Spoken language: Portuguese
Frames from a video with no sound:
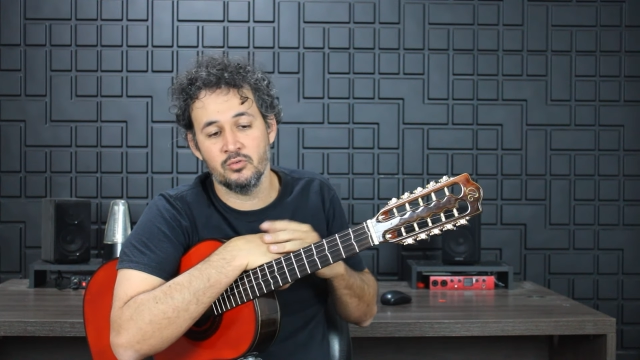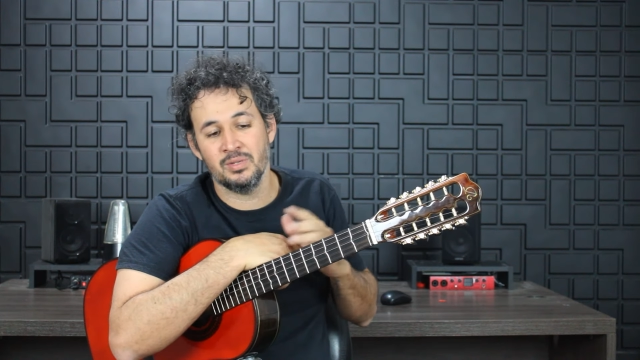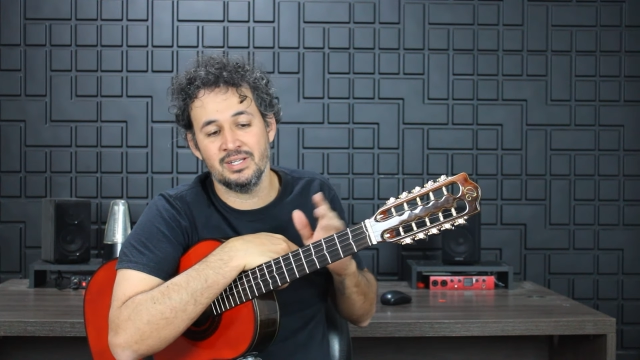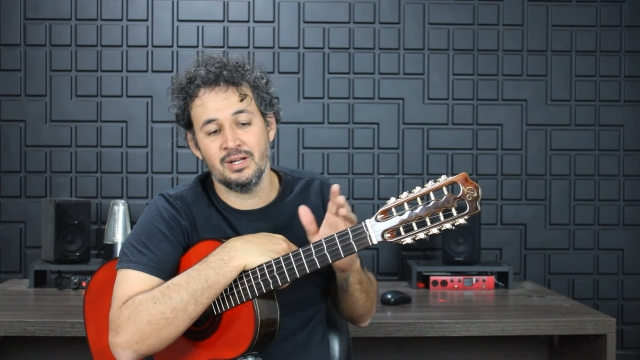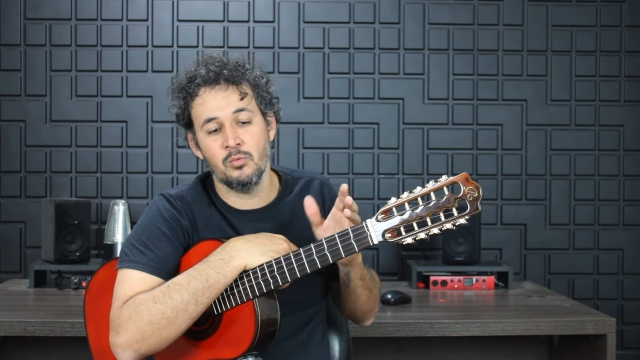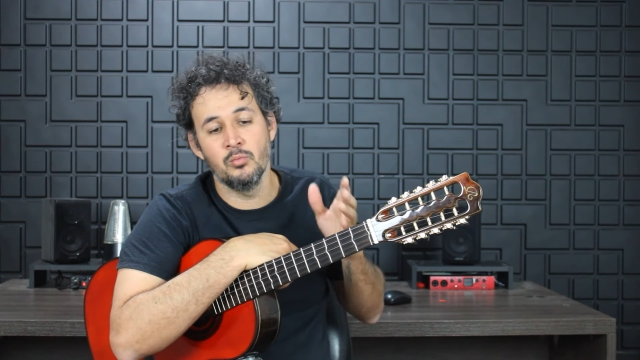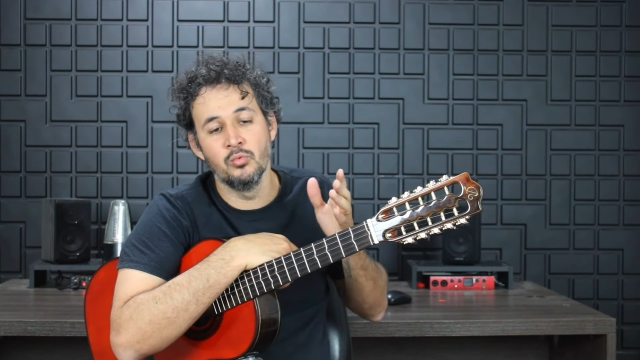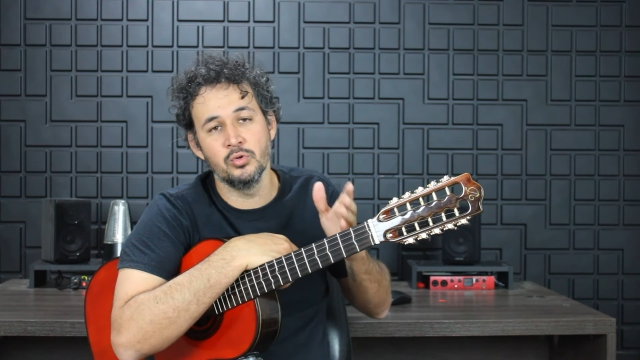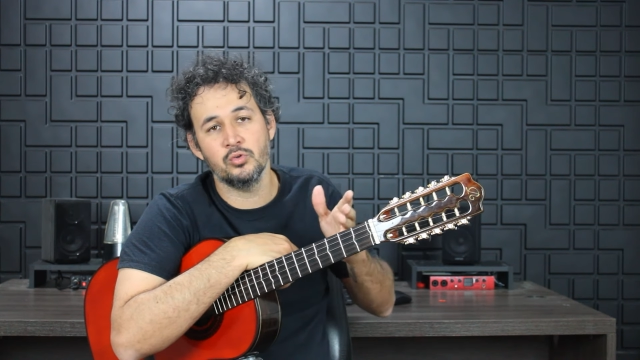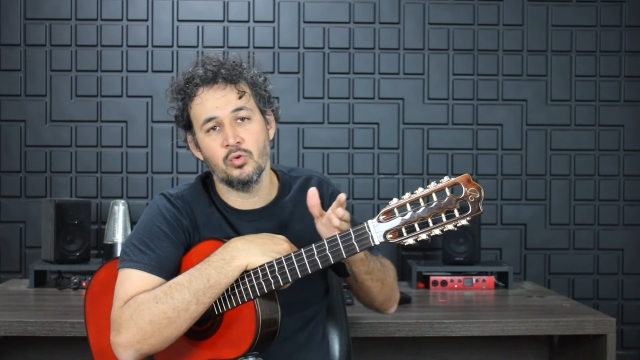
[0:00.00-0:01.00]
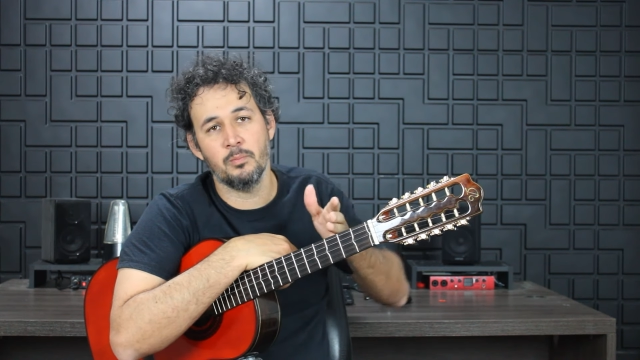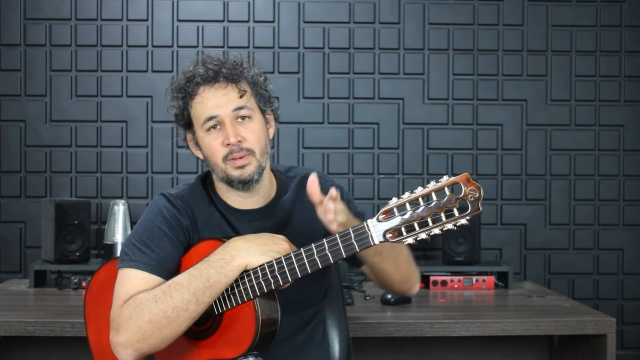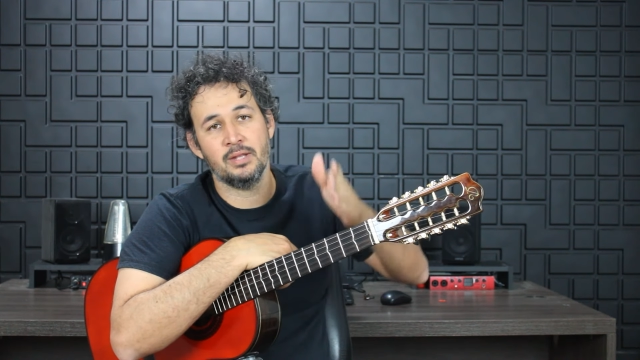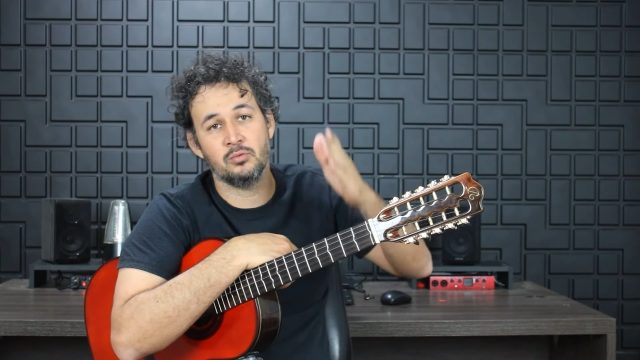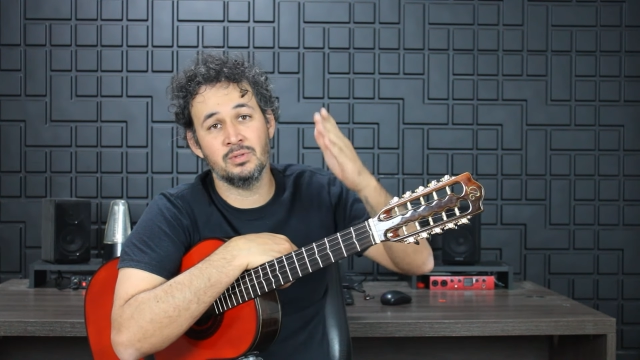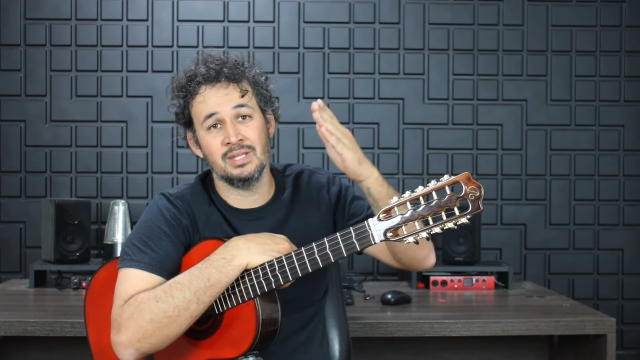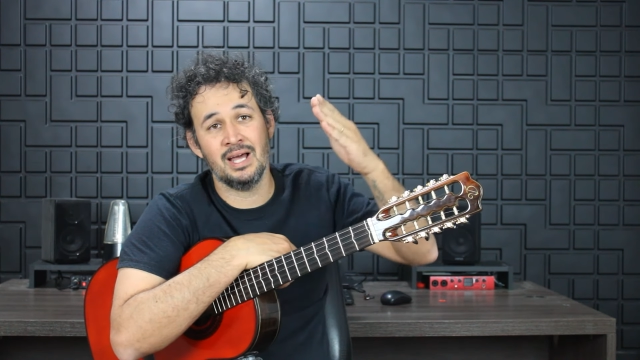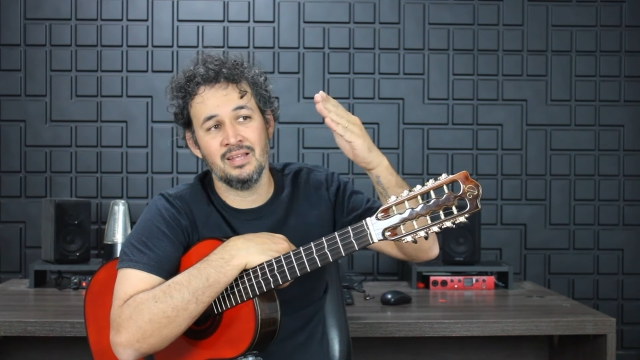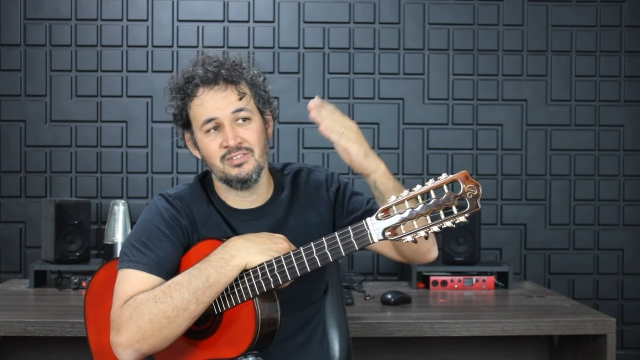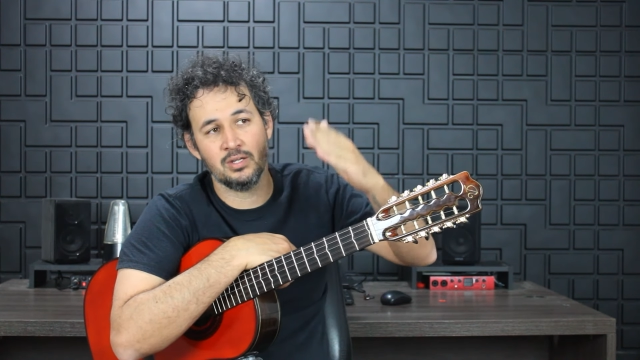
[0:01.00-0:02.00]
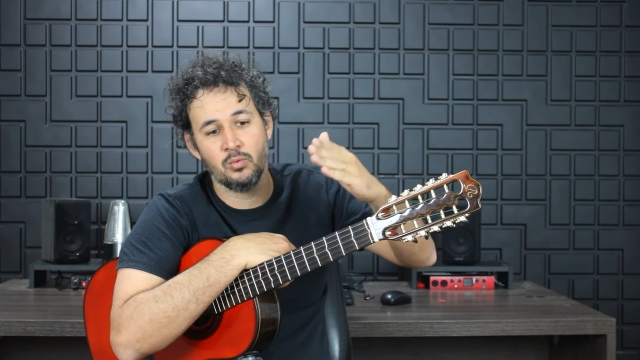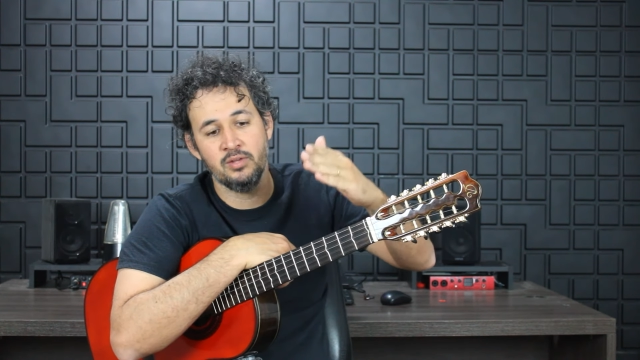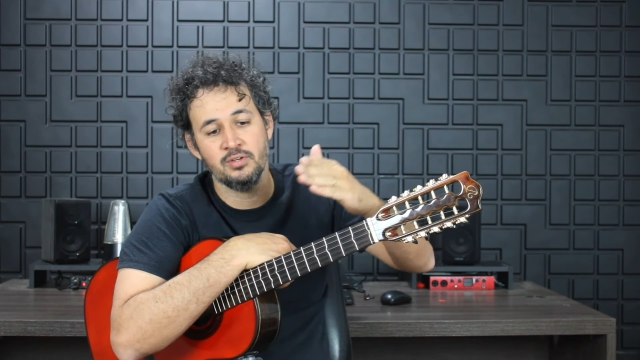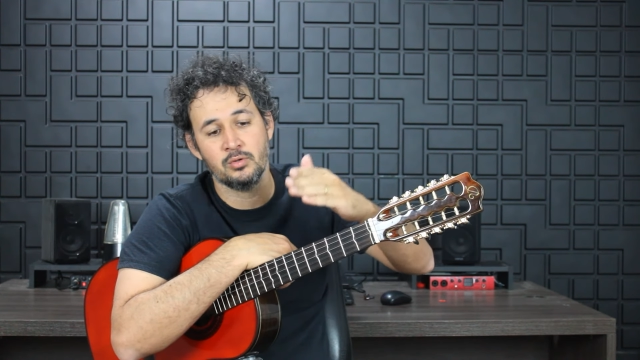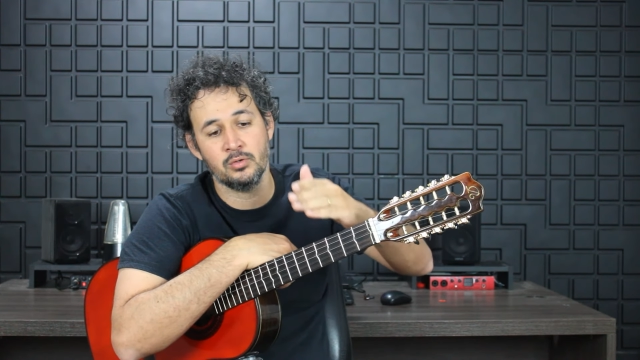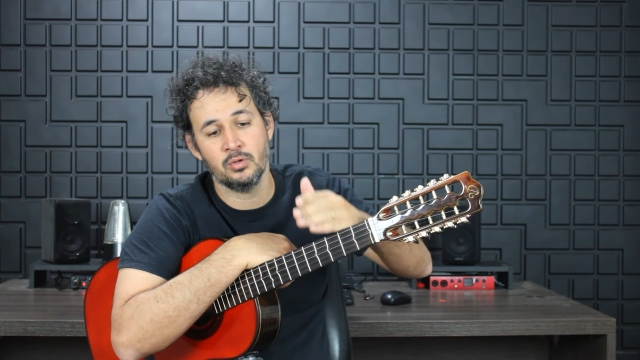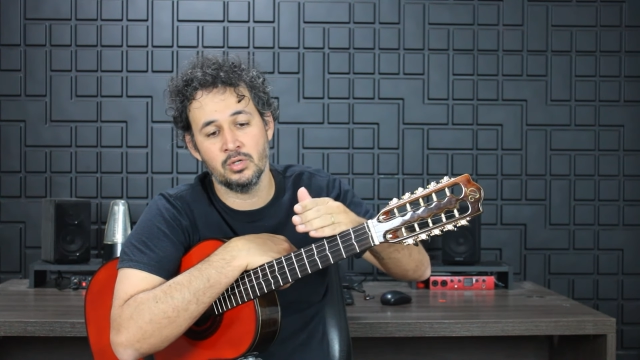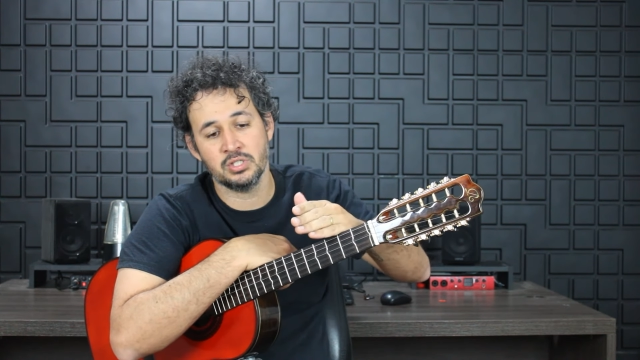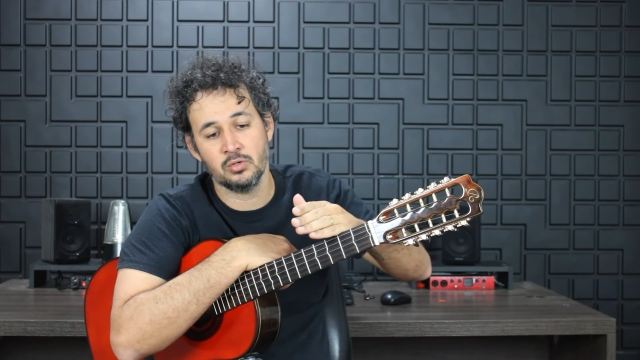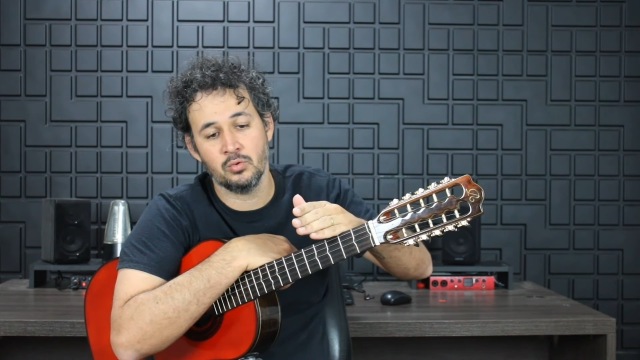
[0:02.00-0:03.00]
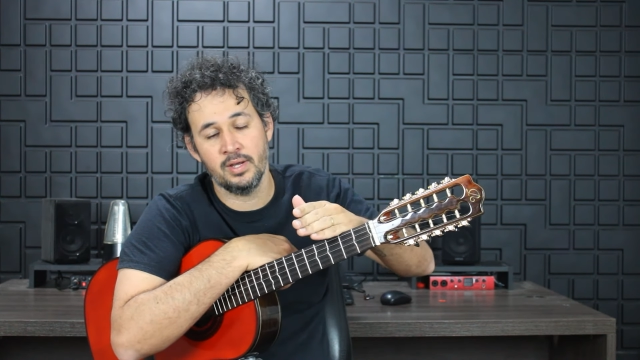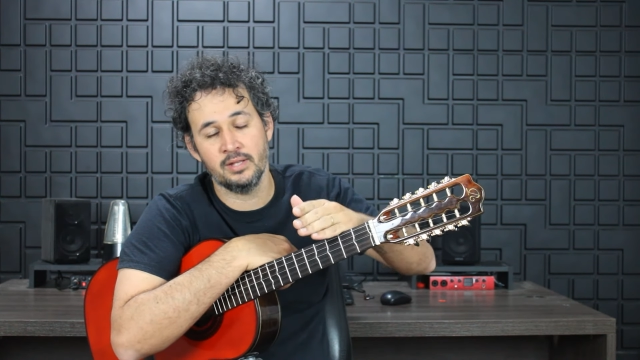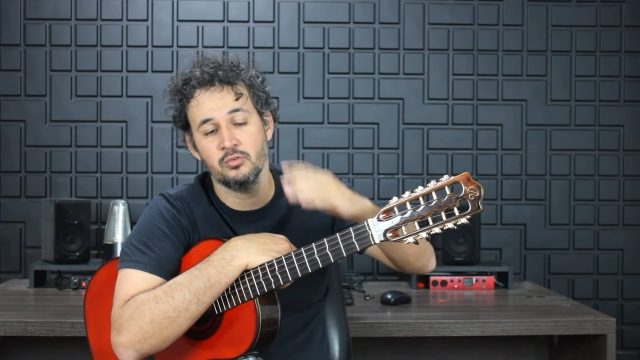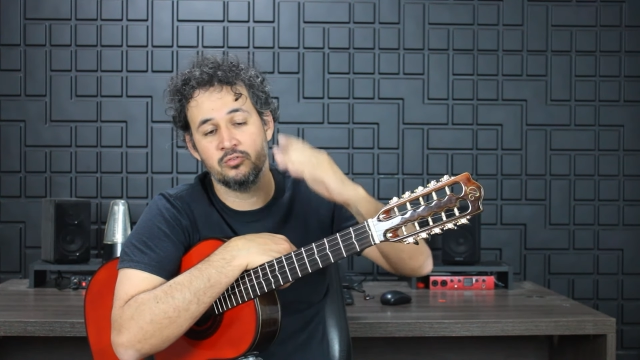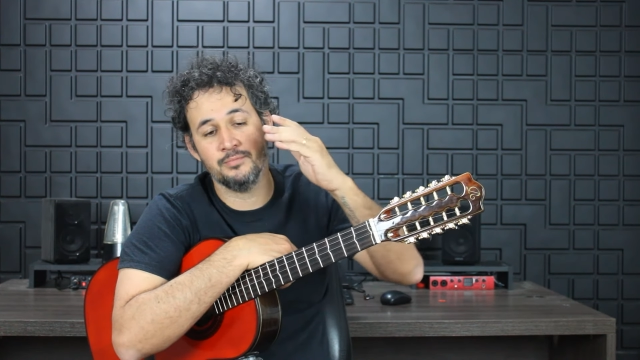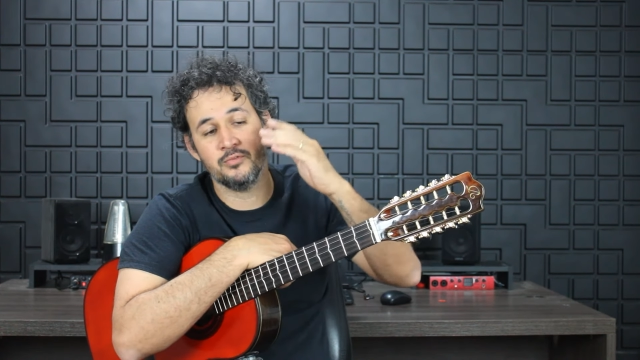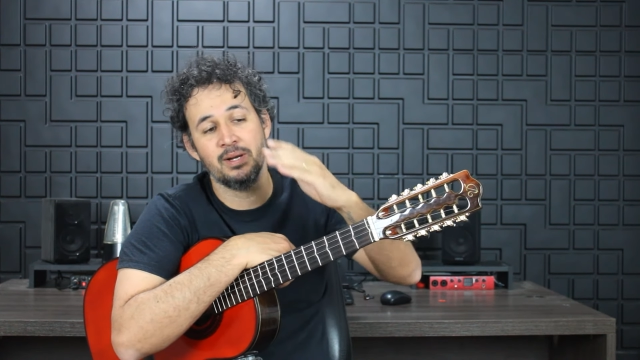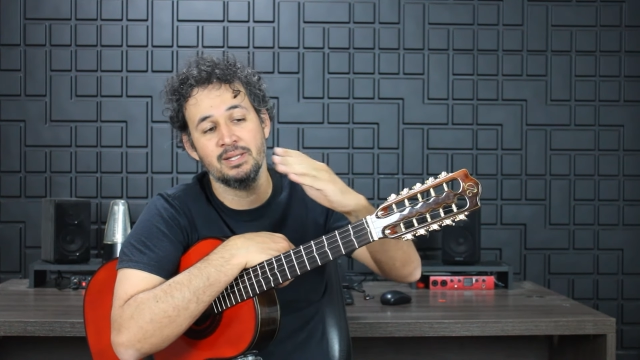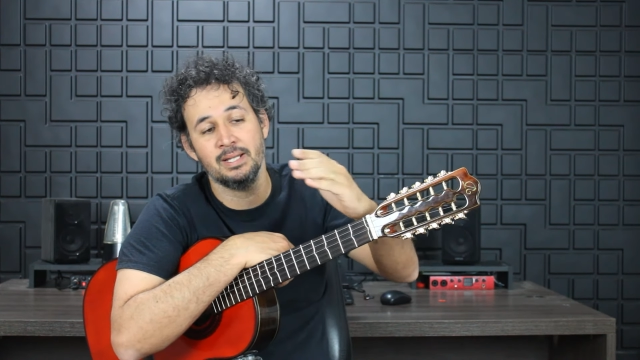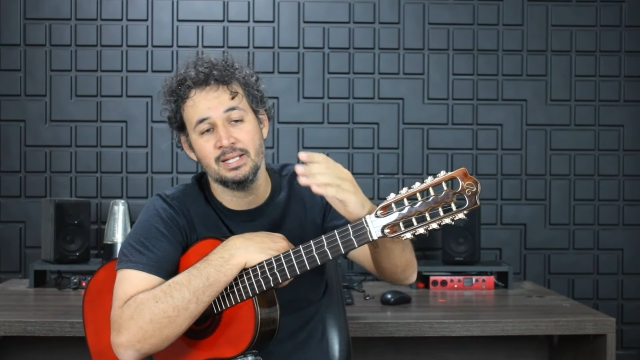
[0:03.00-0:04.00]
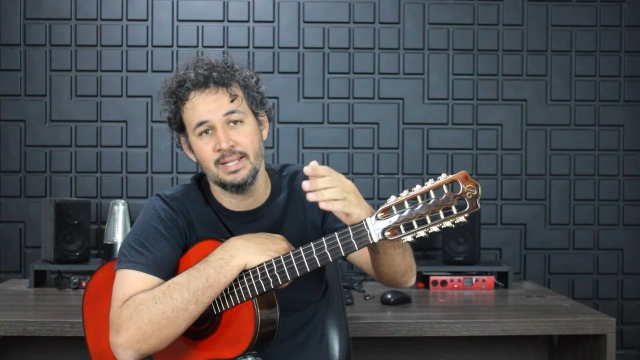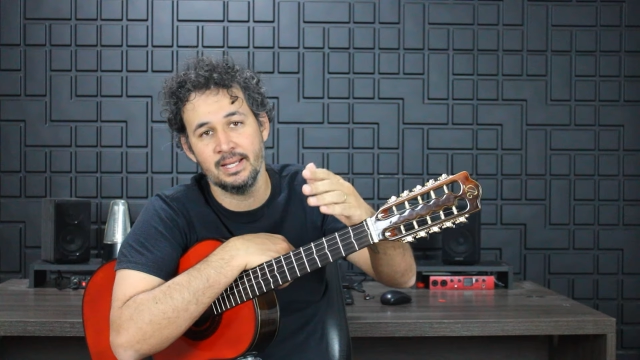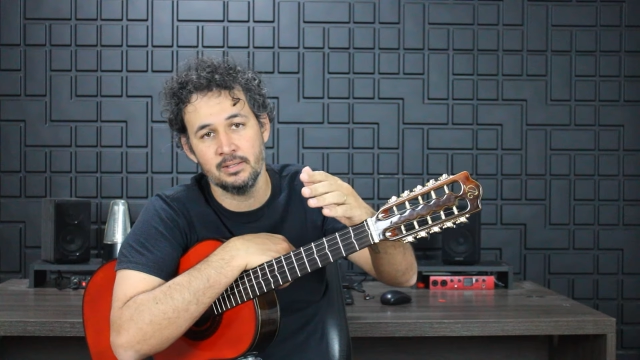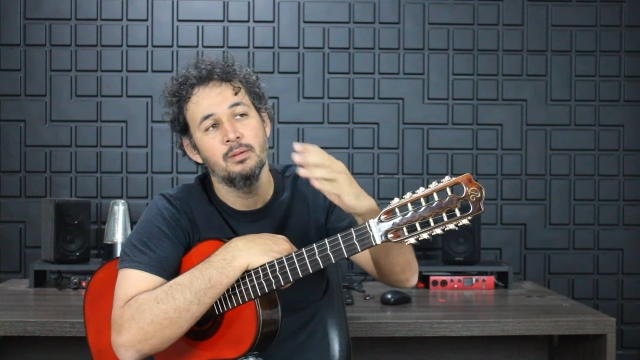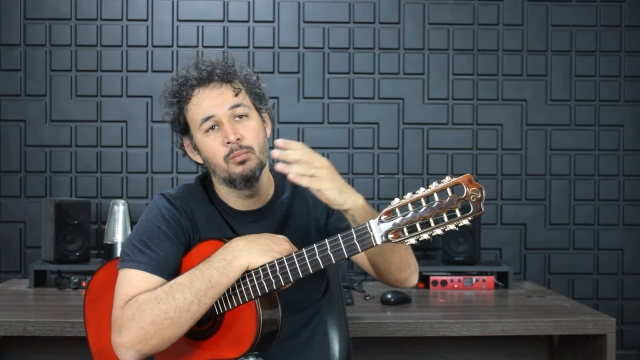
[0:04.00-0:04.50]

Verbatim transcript: Um material muito completo na sequência cronológica correta. Eu sempre vou bater na tecla.